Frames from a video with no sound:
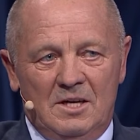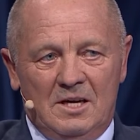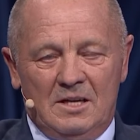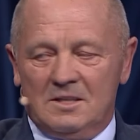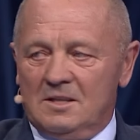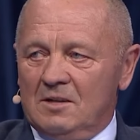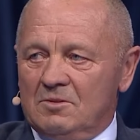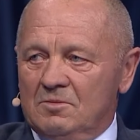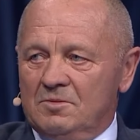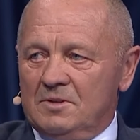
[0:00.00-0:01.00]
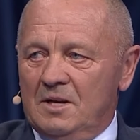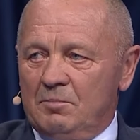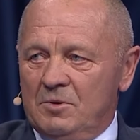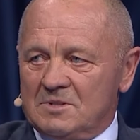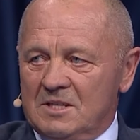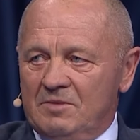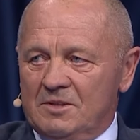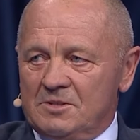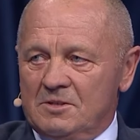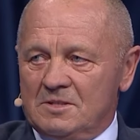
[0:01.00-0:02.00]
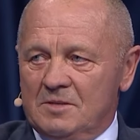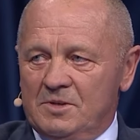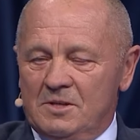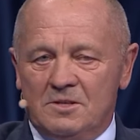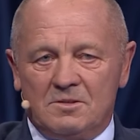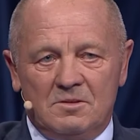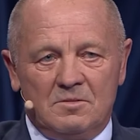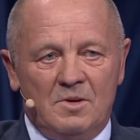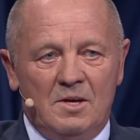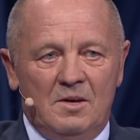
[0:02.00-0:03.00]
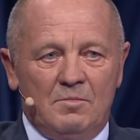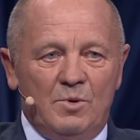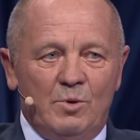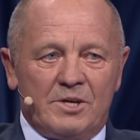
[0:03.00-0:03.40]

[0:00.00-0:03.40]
kandydatów na Polskę 2050 był